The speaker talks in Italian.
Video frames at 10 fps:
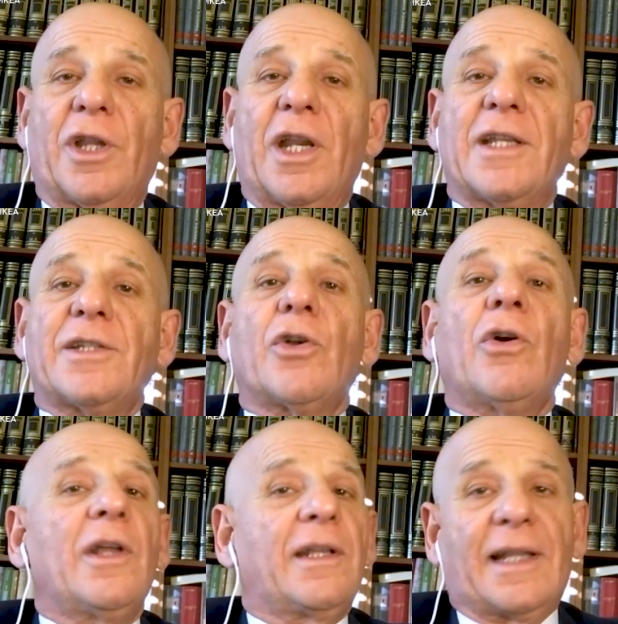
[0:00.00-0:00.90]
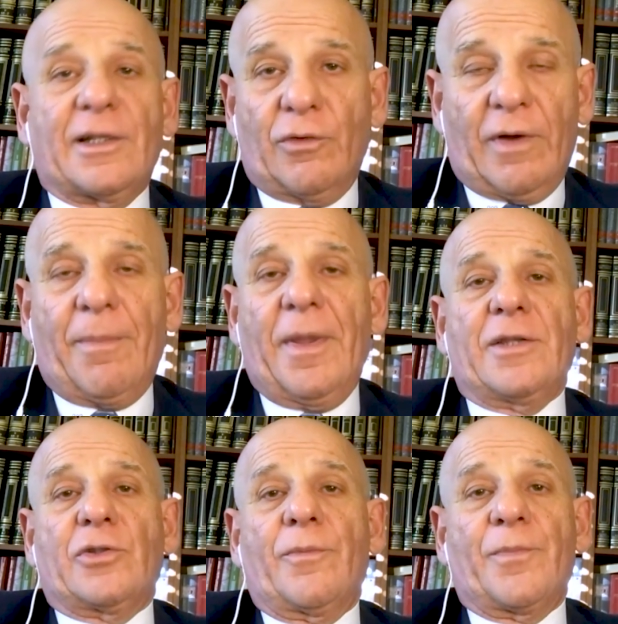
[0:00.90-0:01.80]
di rischio dal
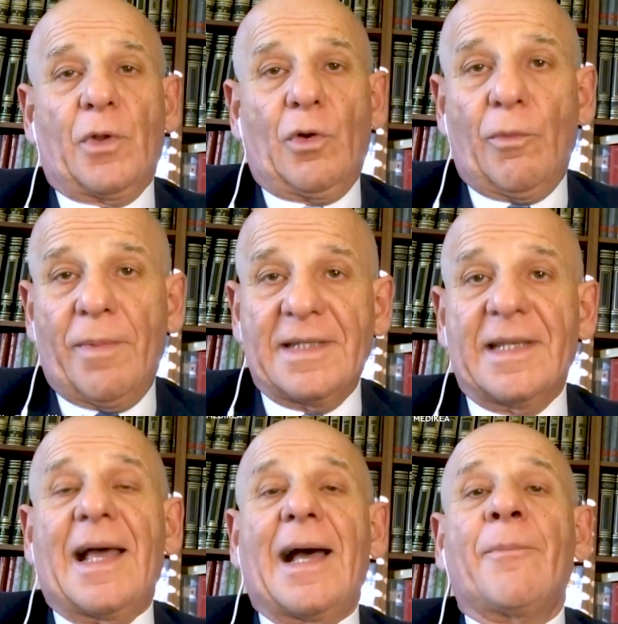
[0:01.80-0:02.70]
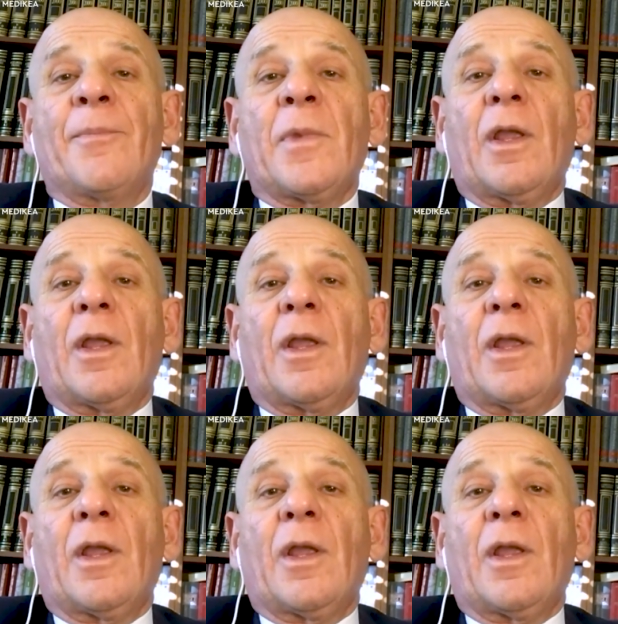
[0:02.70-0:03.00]
sovrappeso, l'obesità,